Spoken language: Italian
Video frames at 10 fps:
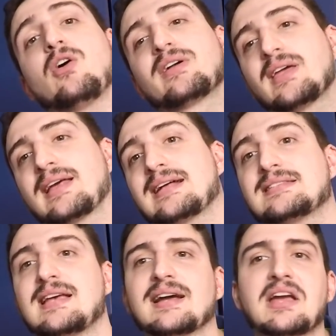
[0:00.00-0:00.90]
che
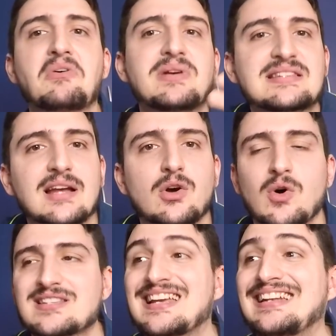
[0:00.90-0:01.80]
grazie anche a questa
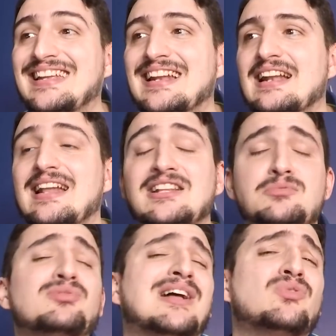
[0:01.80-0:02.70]
cosa l'Iran ha
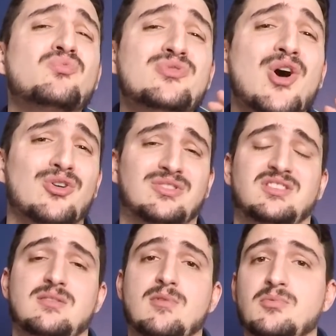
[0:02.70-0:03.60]
disputato un
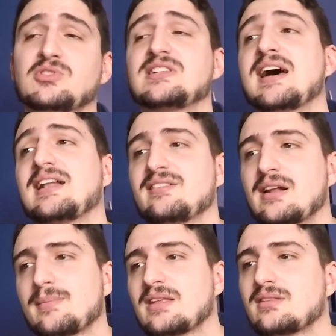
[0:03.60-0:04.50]
ottimo mondiale,
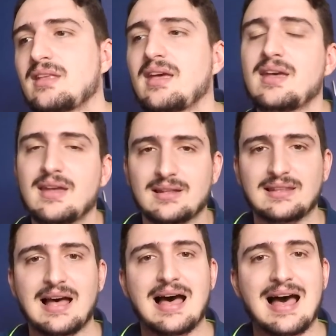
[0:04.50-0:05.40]
veramente
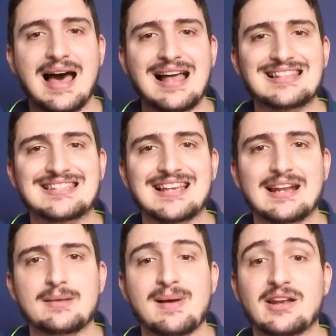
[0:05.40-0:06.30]
da alzare
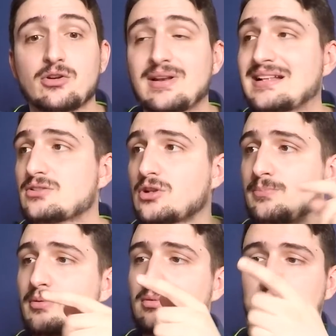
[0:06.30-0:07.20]
le mani, non le alzo
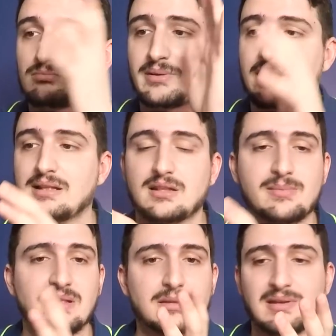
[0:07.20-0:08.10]
troppo perché
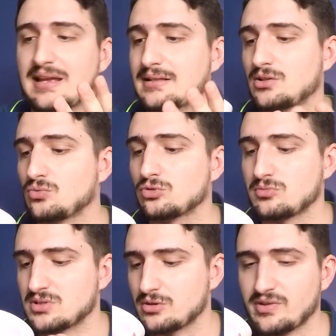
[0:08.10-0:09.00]
altrimenti mi cade tutto,
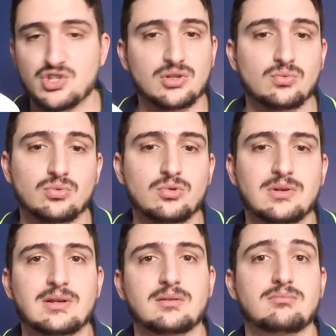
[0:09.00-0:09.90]
mi si rovescia tutto
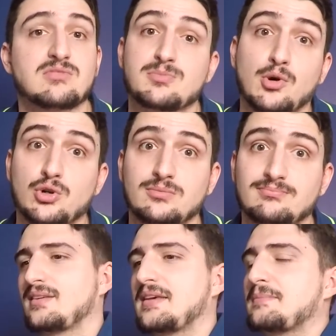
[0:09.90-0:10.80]
e mi sporco.
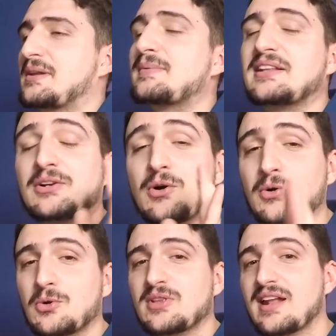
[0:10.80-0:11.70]
Prima di
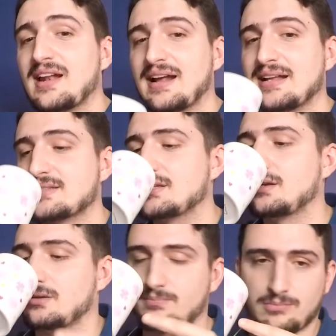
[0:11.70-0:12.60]
concludere ragazzi,
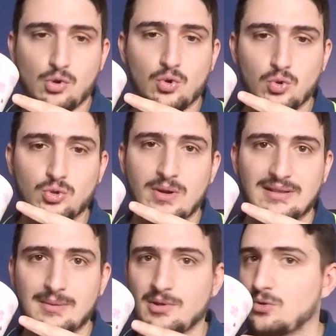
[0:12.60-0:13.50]
concludo un
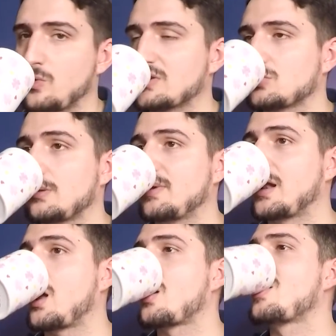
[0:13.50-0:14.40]
attimino questo da
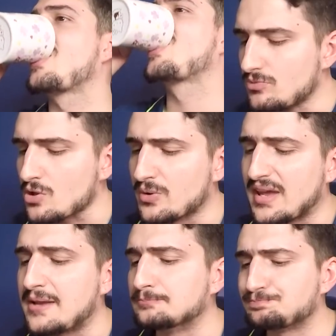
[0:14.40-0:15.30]
bere. Ok,